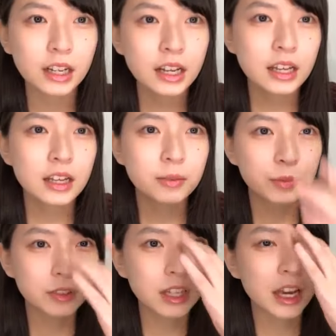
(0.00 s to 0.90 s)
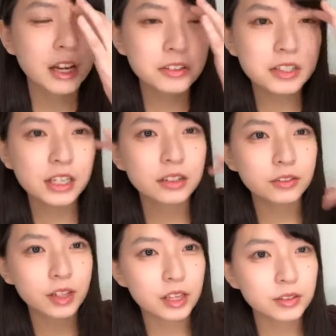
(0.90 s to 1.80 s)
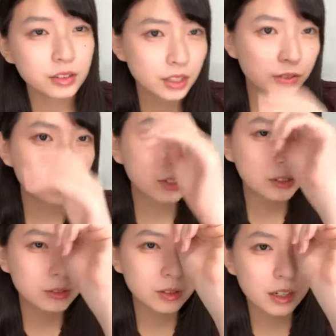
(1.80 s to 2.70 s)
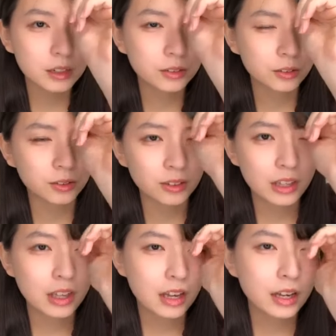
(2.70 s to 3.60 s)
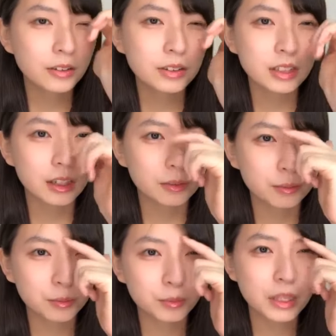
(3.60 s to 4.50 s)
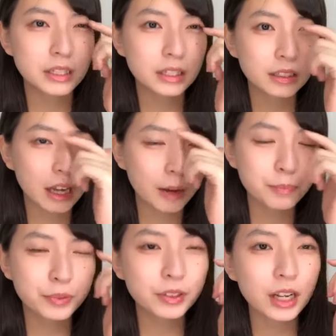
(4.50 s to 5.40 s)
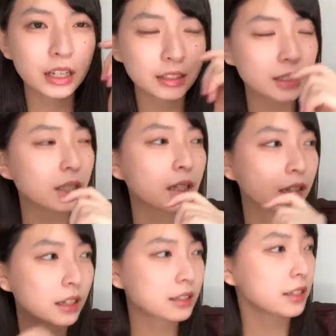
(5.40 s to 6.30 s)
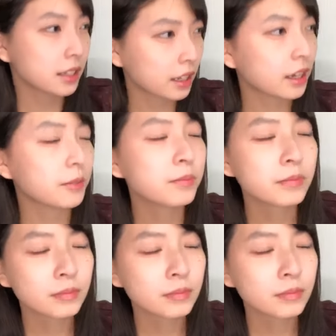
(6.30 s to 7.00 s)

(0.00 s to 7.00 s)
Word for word: ないもうねはるちゃんのね言ってることがよく分かるのよはるちゃんめっちゃ8分ぐらい話してたらしいじゃない